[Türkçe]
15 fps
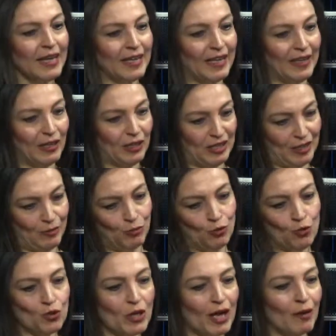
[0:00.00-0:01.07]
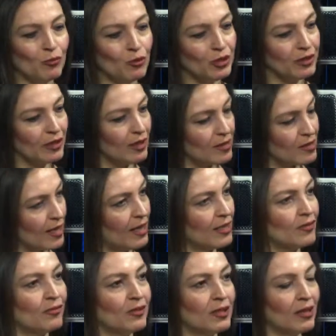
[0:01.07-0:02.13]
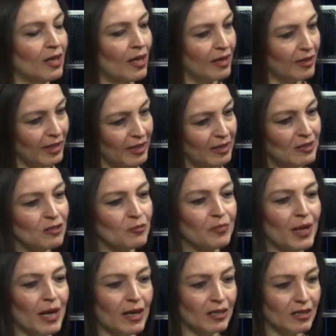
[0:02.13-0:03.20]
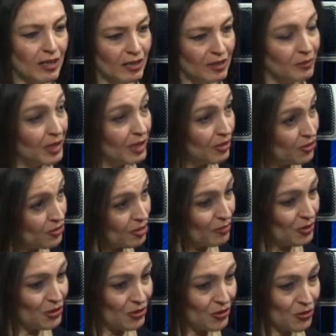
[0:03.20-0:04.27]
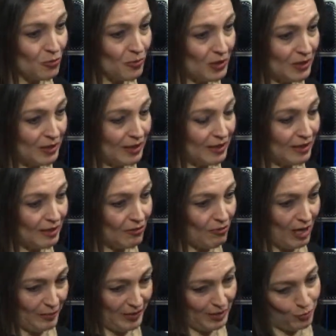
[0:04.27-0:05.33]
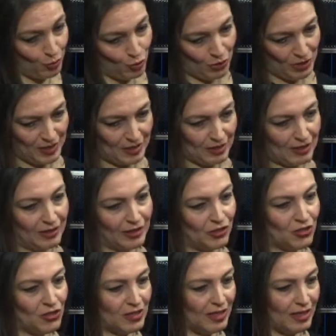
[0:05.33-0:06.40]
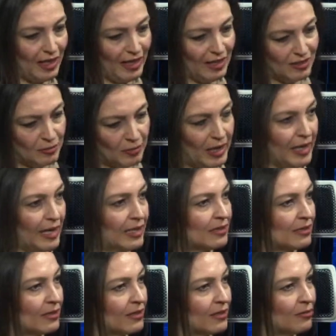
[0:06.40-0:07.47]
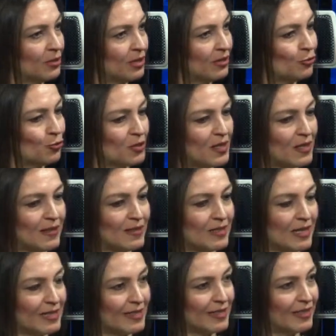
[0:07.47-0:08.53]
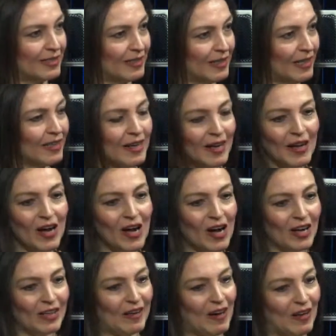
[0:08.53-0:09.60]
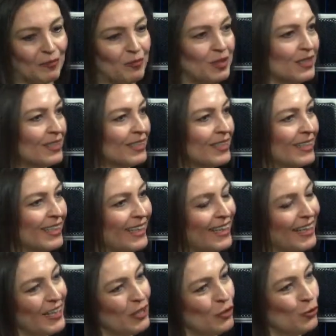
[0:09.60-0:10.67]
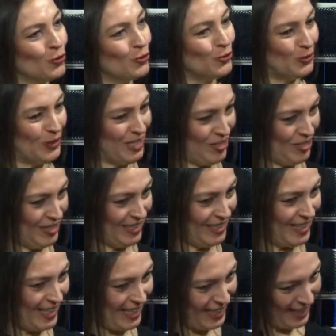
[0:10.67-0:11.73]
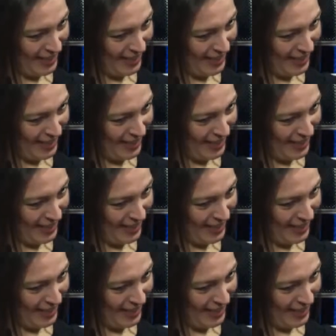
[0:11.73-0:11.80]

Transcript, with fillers: E, ee, 2003'ten bu yana sertifikalar, eğitimler, kendimi geliştirme çalışmaları ile devam edip sonrasında da işte eğitim hayatına da bir yüksek lisans katarak akan bir yolun içinde